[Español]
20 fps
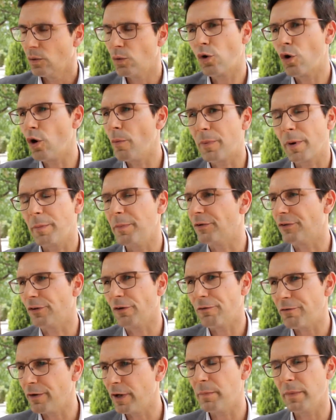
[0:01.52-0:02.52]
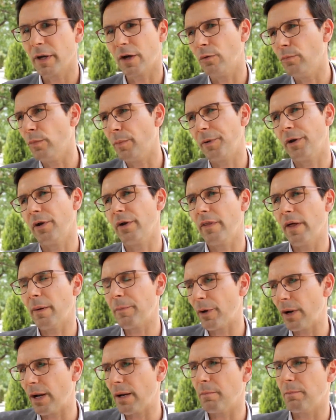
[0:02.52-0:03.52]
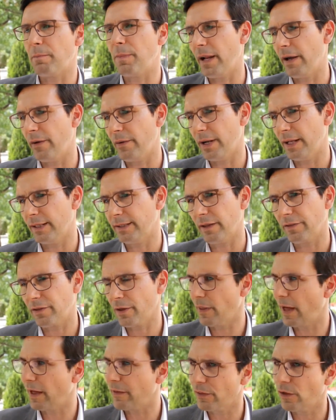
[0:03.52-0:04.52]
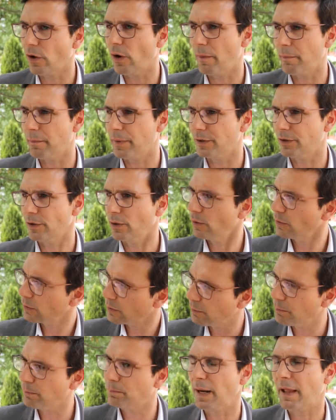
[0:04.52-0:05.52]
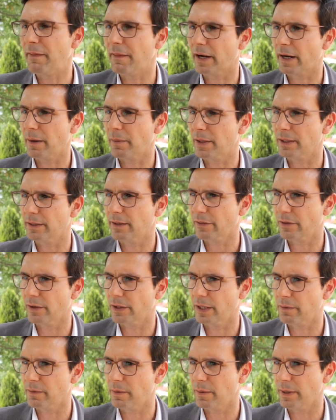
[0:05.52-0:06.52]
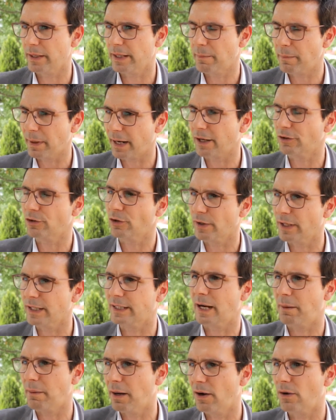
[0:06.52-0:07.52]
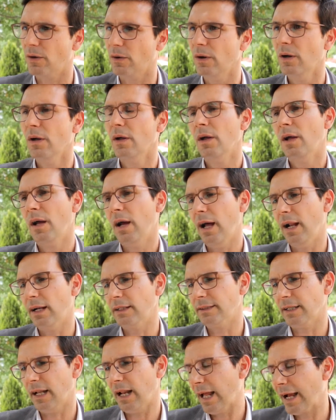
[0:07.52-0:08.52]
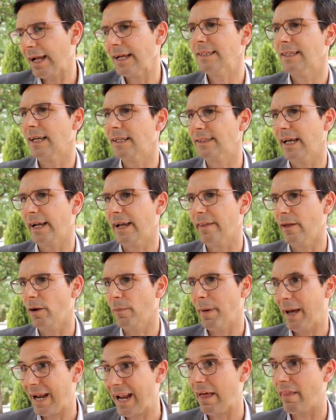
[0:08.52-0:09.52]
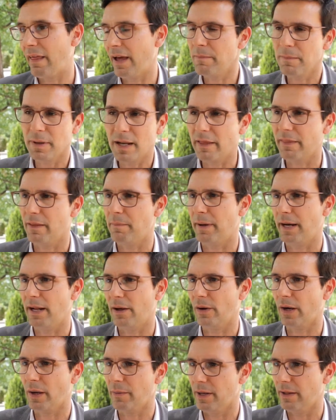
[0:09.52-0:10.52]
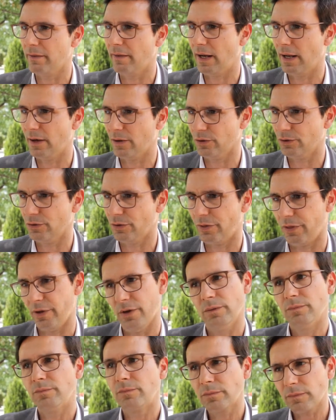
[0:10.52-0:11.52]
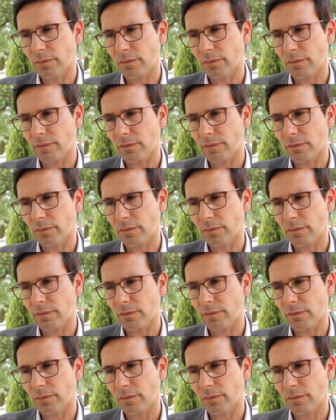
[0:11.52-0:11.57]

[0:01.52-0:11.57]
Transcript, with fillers: un compromiso firme como prioridad por el empleo en esta ciudad en dos ámbitos plan de rehabilitación de vivienda para que eso dé trabajo a la gente que se ha quedado parada, hay miles de parados que vienen de la construcción